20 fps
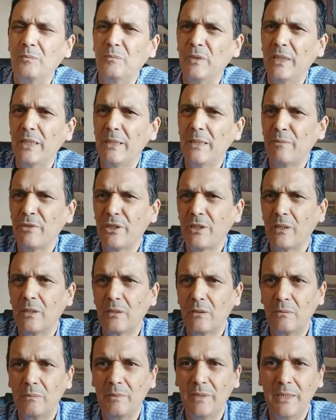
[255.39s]
المهم
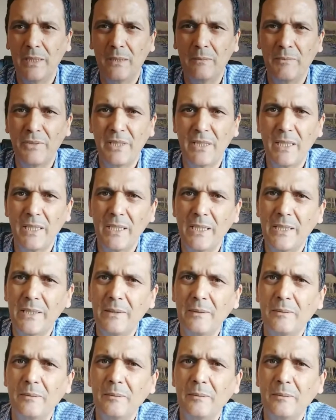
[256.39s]
شهروا بينا مزيان